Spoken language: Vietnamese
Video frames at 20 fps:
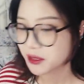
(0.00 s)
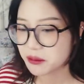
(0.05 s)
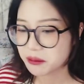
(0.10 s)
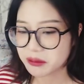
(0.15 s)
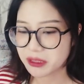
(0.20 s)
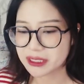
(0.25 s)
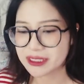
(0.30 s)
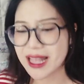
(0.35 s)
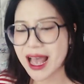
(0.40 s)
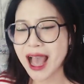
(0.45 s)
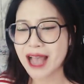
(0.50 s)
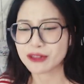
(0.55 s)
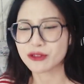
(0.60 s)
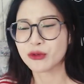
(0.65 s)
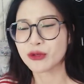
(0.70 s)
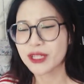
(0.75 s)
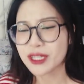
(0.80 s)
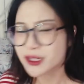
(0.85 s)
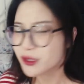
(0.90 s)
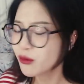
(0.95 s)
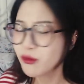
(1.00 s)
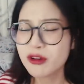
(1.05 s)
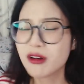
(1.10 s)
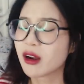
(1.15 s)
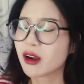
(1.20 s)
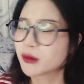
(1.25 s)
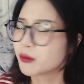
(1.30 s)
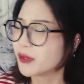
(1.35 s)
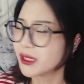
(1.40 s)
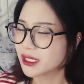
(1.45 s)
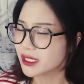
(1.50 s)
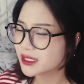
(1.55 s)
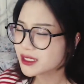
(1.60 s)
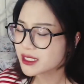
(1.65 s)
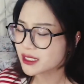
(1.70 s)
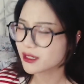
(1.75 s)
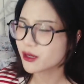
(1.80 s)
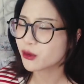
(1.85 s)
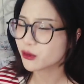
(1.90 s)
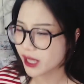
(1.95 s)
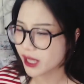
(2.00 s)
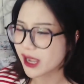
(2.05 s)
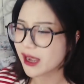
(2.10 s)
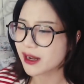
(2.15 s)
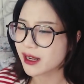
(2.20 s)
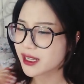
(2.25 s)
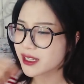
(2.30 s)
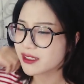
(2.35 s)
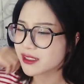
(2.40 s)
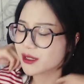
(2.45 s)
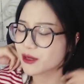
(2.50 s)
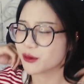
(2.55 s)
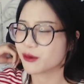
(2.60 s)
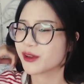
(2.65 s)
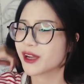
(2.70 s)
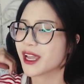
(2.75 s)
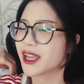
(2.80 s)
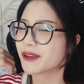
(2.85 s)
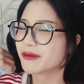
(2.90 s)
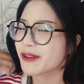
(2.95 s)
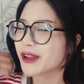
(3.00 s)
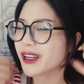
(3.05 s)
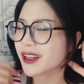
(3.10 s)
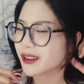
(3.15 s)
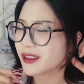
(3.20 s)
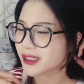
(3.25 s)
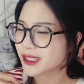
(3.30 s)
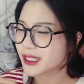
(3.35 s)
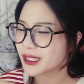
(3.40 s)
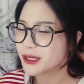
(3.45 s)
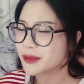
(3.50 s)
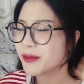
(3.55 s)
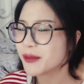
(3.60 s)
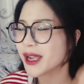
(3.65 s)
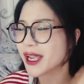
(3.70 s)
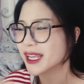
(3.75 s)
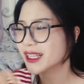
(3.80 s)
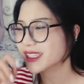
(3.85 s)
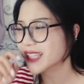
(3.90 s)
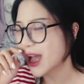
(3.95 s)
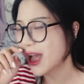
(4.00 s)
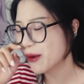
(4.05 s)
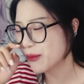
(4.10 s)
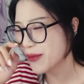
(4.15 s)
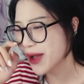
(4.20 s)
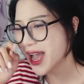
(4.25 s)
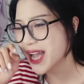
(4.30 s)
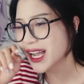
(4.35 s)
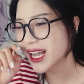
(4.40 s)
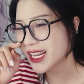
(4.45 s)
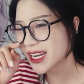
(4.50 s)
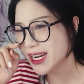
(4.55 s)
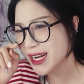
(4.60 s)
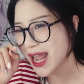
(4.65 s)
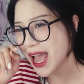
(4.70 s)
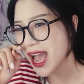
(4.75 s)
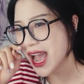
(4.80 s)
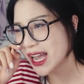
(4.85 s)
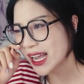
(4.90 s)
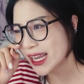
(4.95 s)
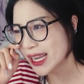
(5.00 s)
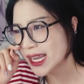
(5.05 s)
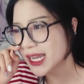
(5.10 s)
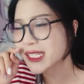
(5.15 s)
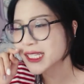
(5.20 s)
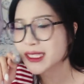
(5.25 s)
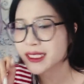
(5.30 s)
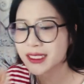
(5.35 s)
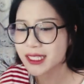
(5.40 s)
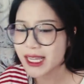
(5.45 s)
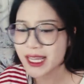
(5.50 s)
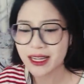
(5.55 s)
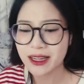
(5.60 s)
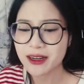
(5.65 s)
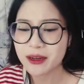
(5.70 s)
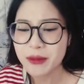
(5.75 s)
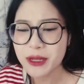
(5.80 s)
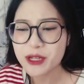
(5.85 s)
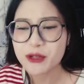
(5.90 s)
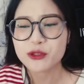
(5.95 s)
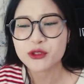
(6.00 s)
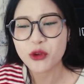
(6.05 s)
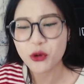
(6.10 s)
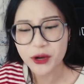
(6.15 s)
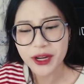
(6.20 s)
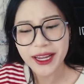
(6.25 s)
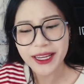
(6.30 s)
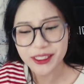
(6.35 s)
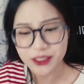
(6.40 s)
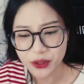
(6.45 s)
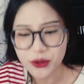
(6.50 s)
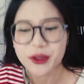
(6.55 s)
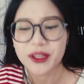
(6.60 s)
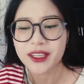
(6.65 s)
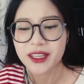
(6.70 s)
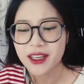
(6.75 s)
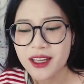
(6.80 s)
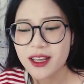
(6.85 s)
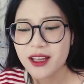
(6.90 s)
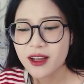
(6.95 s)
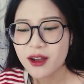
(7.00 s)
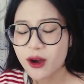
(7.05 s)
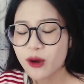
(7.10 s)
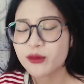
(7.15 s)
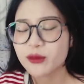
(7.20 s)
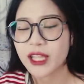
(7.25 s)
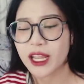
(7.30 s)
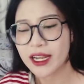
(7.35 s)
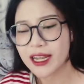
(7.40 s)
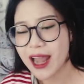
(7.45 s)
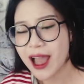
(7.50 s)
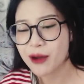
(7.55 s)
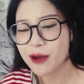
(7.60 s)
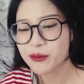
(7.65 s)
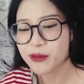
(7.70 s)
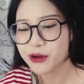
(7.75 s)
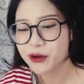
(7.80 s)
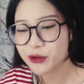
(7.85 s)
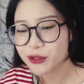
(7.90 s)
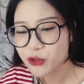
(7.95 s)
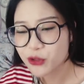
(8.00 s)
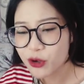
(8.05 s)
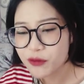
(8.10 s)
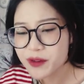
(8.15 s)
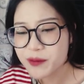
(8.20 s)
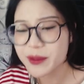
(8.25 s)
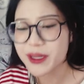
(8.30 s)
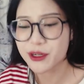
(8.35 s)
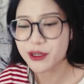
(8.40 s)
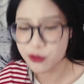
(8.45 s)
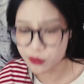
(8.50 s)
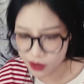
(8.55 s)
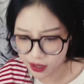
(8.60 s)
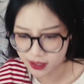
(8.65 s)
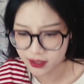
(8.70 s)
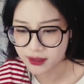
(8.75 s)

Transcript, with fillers: mình già rồi ấy không lừa được mình cái gì đâu thề đấy kiểu nghe phát là thấy mẹ ảo ma Canada nghe nghe cái là biết nói dối ngay rồi không thể nào mà nói dối với mình được